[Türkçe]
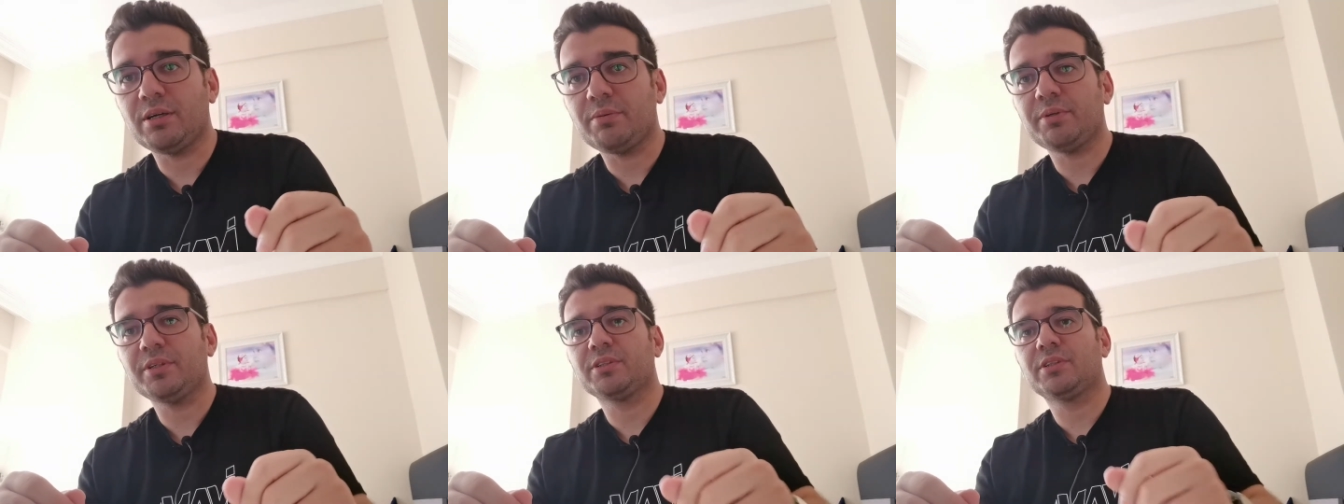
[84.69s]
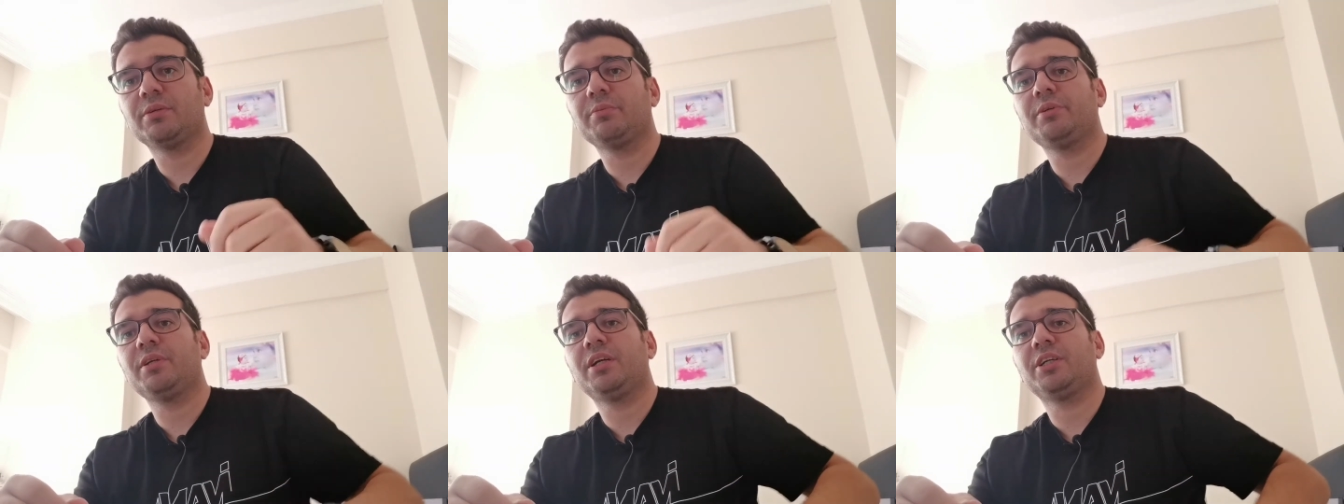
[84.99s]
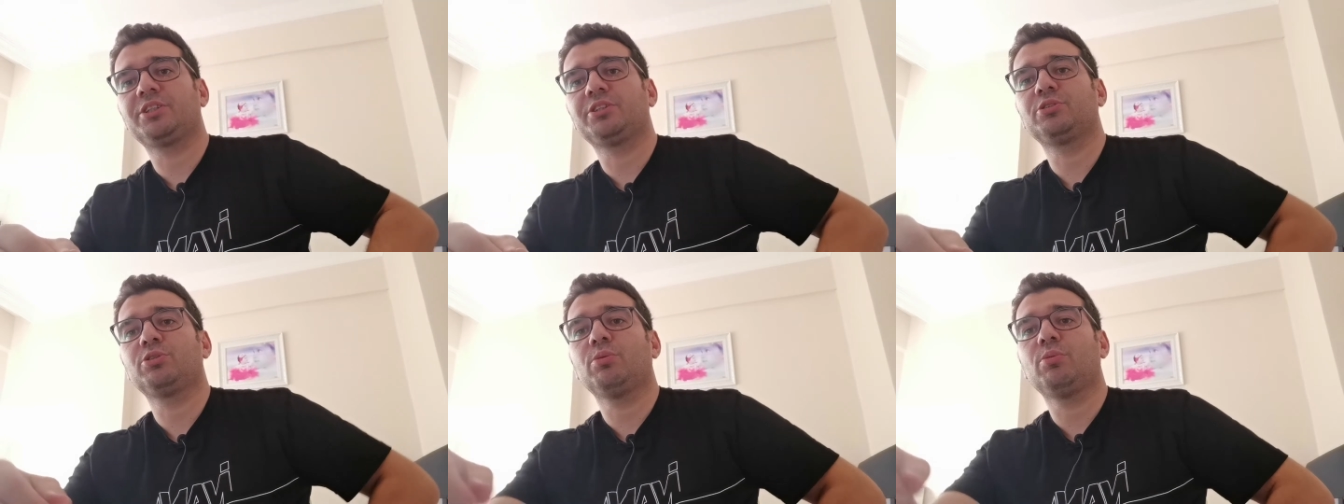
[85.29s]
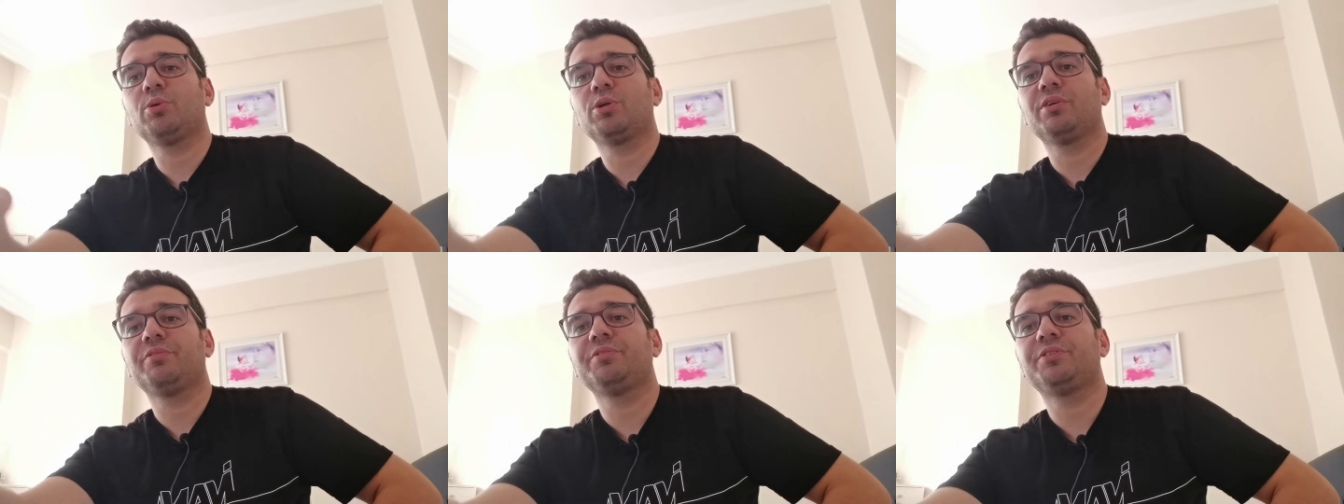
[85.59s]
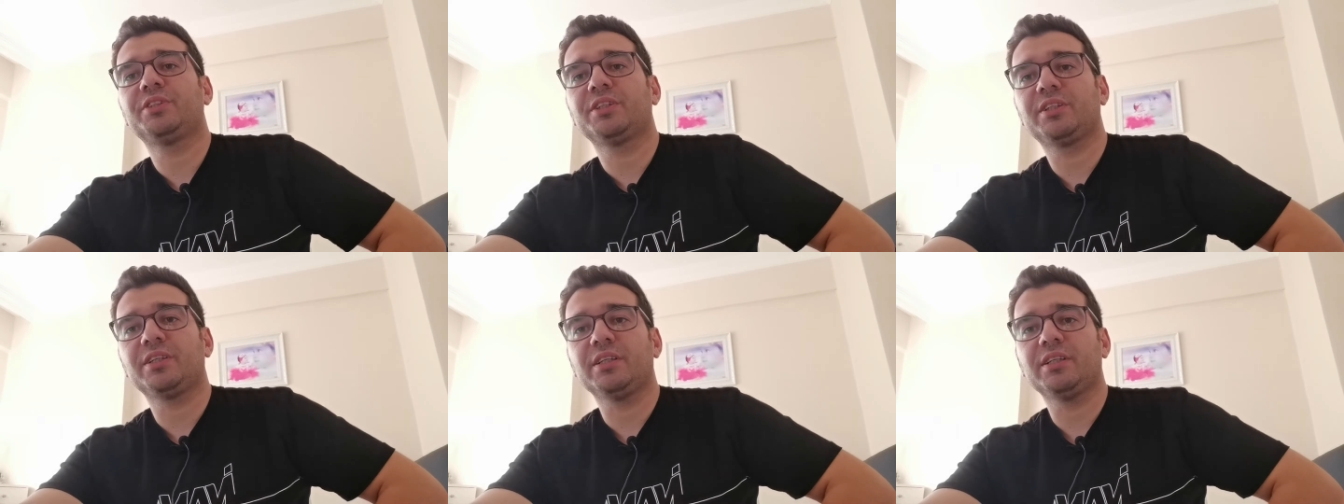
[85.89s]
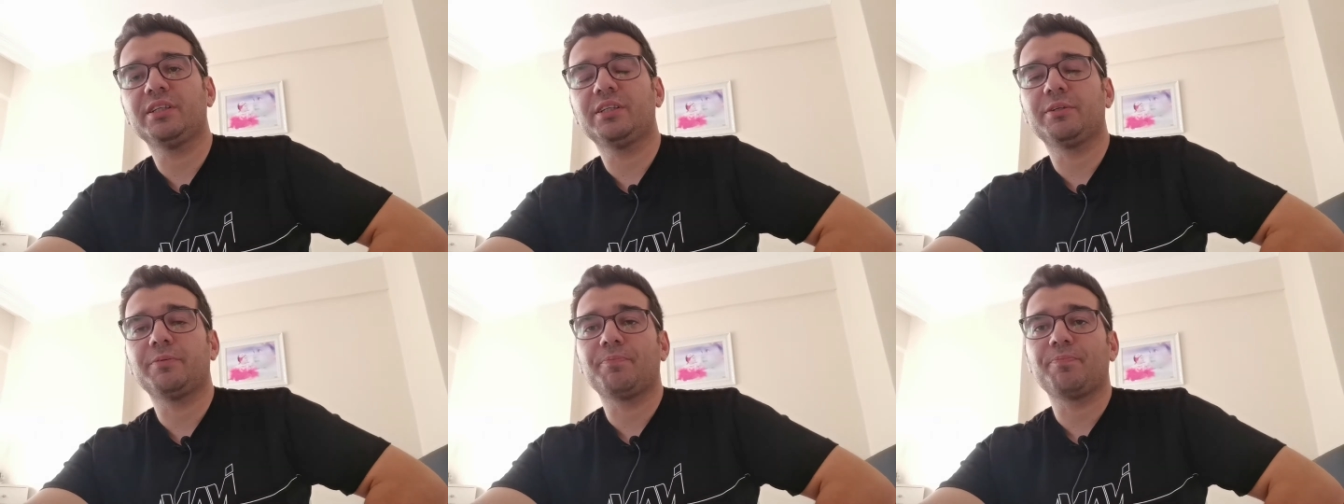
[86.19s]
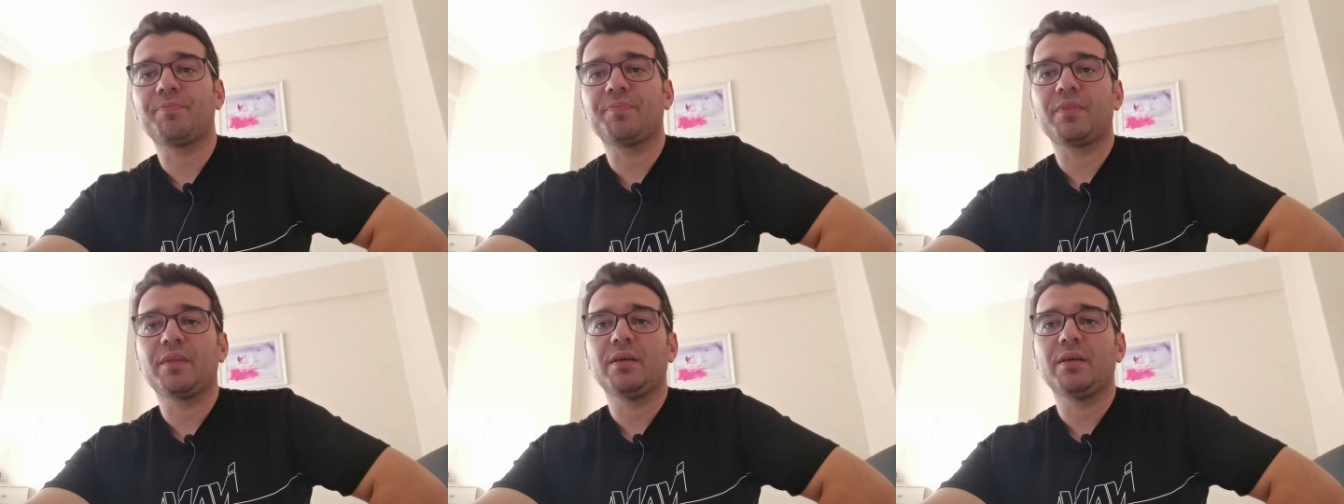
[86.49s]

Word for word: Hemen tabii ilaçlı tomografi çekildik.